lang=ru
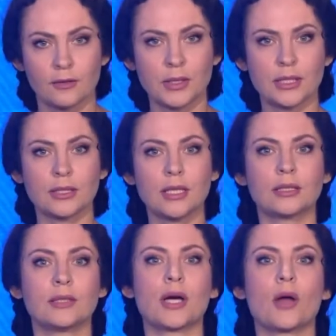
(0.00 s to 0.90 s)
В
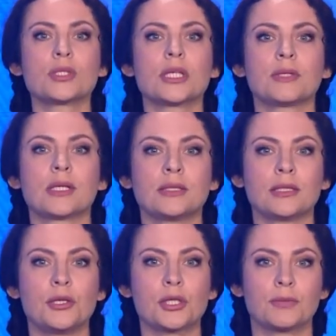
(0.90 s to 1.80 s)
мастерских Новгородского
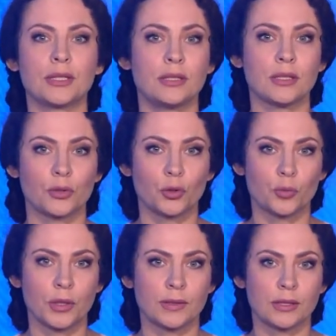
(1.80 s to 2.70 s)
агротехнического
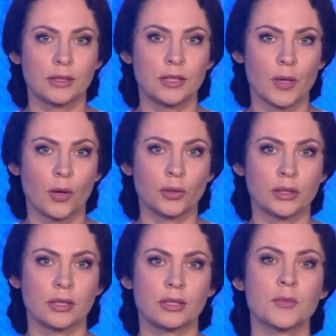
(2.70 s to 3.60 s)
техникума в эти дни
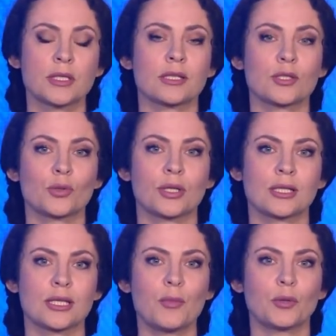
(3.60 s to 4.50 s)
проходит демонстрационный
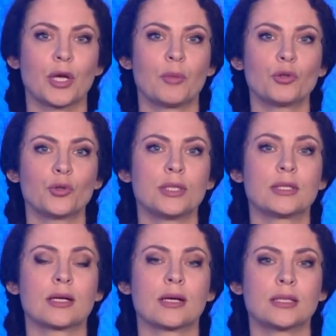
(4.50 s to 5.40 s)
экзамен по ремонту
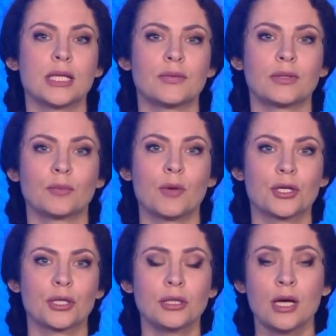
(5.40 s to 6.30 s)
сельскохозяйственных
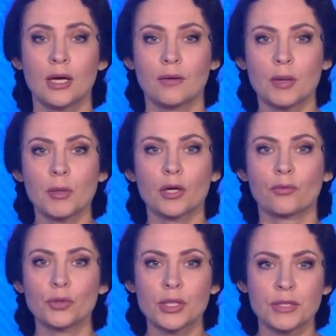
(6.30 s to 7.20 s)
машин в рамках
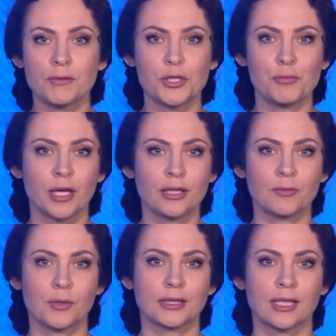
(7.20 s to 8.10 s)
вузовского чемпионата
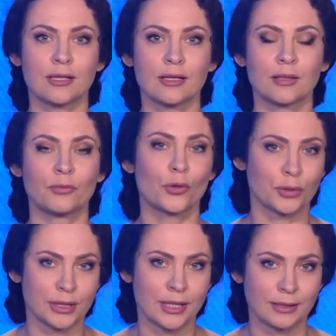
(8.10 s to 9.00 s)
по стандартам
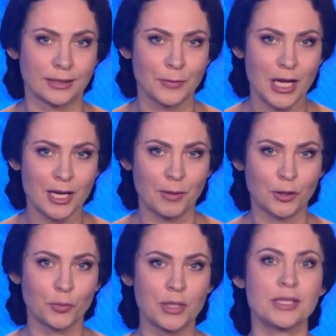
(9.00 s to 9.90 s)
WorldSkills.
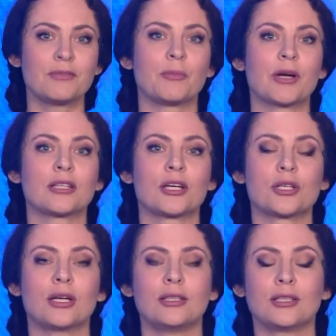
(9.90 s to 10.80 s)
Подробности в
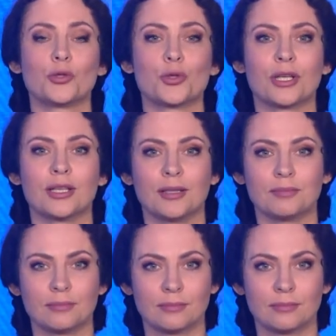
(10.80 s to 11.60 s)
репортаже Элиты Тошкиной.